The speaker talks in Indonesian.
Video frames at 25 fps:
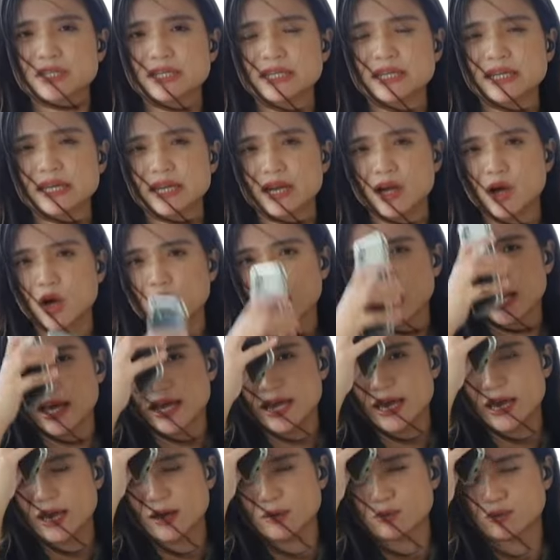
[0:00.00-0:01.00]
sendiri
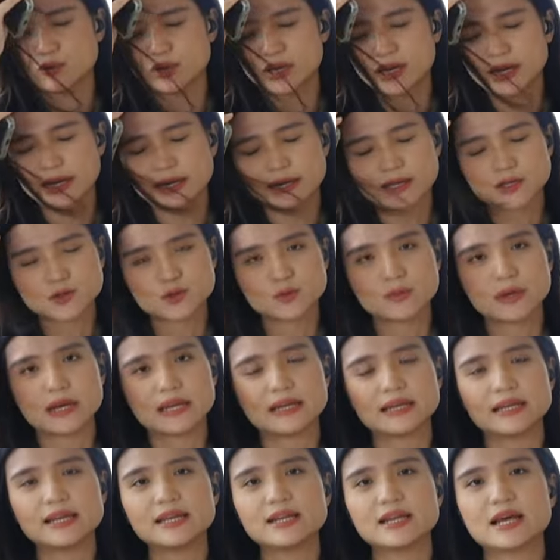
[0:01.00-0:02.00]
oleh Budi Karya
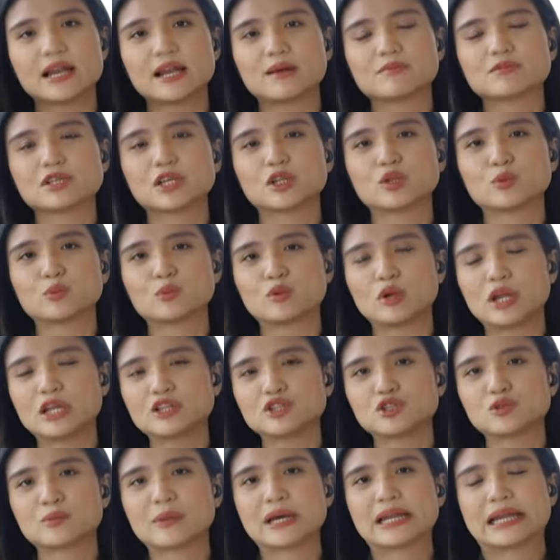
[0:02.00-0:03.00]
Sumadi dalam satu
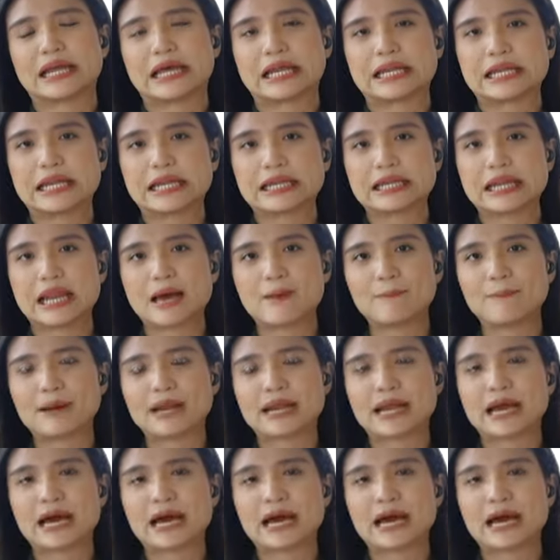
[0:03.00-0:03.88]
bulan cuma ada 8